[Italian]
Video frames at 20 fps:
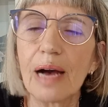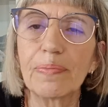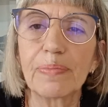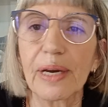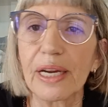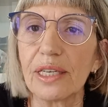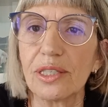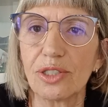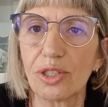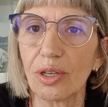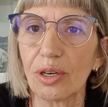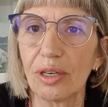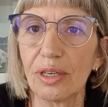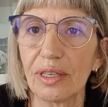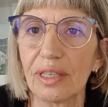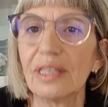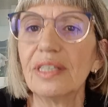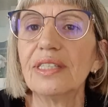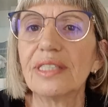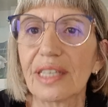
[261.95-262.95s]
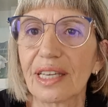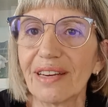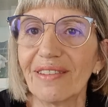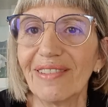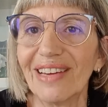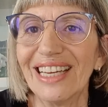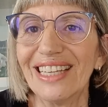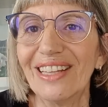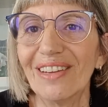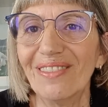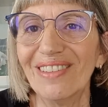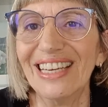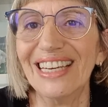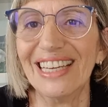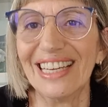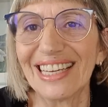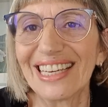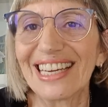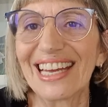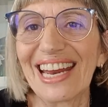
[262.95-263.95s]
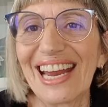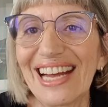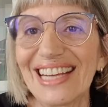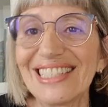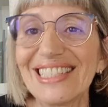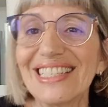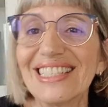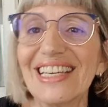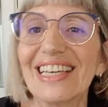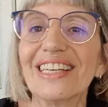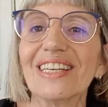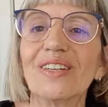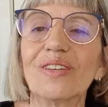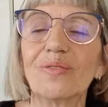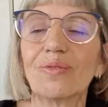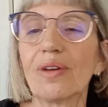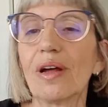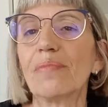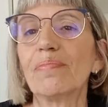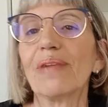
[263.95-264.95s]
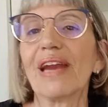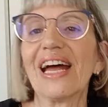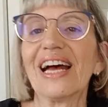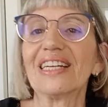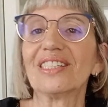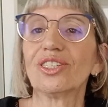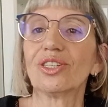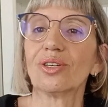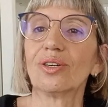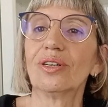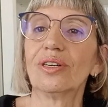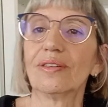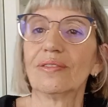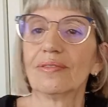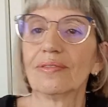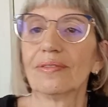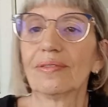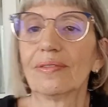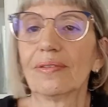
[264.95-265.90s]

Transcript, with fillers: presto, iscrivetevi, grazie, un abbraccio.